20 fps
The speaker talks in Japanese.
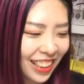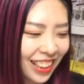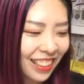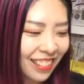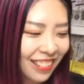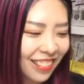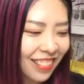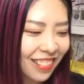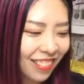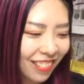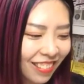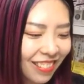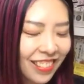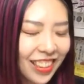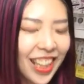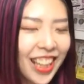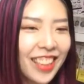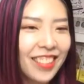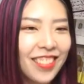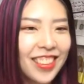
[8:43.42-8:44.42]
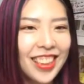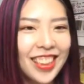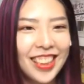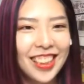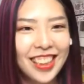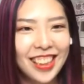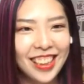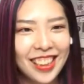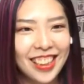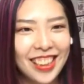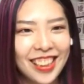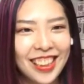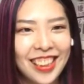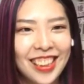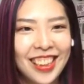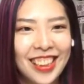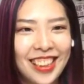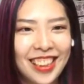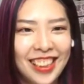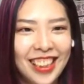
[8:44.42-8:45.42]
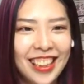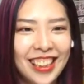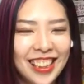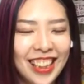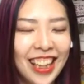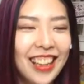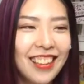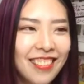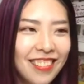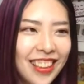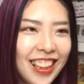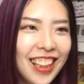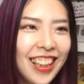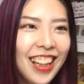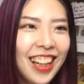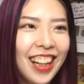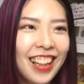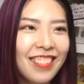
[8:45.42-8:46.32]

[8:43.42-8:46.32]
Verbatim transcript: ていうのを、あの、実、実際のね、